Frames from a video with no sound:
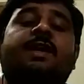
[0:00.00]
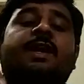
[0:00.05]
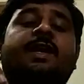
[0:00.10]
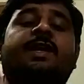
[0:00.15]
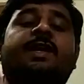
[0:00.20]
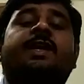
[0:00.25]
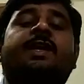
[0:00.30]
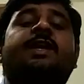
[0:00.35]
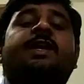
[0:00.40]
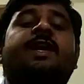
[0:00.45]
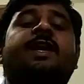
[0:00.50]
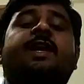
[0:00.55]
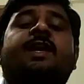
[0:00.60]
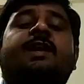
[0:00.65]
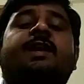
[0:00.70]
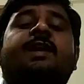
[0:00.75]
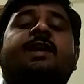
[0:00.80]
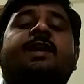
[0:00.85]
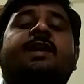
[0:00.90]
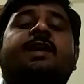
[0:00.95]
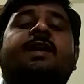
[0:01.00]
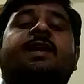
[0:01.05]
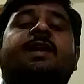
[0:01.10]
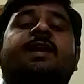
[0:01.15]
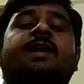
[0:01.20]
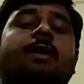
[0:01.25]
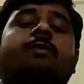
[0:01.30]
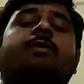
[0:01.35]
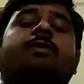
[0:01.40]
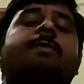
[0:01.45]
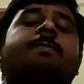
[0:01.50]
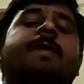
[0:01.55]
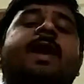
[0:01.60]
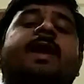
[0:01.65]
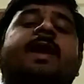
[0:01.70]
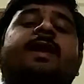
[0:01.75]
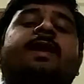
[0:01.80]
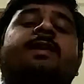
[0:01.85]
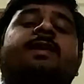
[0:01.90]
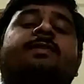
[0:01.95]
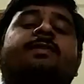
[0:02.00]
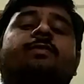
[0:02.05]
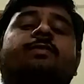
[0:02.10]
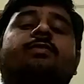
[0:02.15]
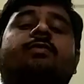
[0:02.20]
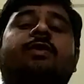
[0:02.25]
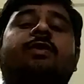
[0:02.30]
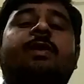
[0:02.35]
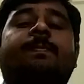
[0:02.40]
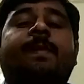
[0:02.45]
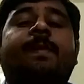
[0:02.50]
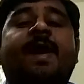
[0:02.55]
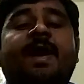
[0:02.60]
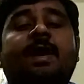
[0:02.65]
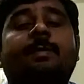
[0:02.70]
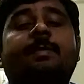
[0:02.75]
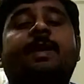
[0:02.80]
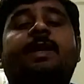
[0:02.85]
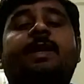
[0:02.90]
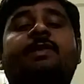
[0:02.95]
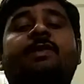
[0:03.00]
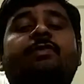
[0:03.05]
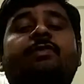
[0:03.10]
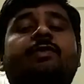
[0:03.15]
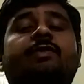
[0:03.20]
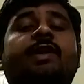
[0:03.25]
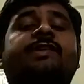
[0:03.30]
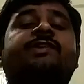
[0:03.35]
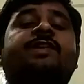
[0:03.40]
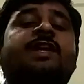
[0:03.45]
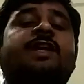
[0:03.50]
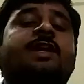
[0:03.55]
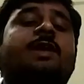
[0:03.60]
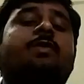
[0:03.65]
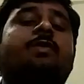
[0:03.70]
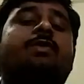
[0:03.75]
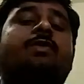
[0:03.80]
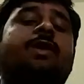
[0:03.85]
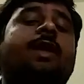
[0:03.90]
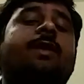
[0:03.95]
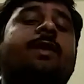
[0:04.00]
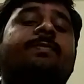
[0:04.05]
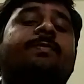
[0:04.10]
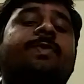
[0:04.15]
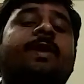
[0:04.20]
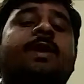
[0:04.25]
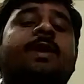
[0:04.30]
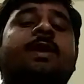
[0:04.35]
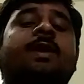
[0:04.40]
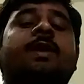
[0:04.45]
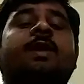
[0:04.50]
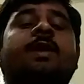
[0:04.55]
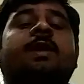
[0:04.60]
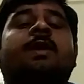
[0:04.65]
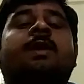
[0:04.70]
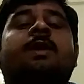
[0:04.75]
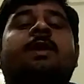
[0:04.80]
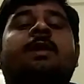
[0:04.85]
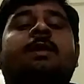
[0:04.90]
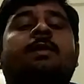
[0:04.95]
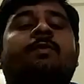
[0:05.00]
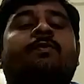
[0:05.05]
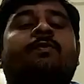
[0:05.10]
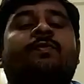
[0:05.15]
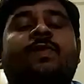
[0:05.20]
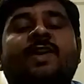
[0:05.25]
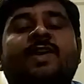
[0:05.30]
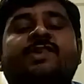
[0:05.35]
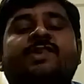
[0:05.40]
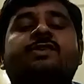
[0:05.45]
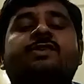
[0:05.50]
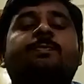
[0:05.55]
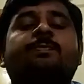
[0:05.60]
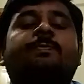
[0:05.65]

అని అంటే మళ్ళీ ఇక్కడ కొన్ని బ్యారియర్స్ కొన్ని పారామీటర్స్ ఖచ్చితంగా ఉంటాయి ఫస్ట్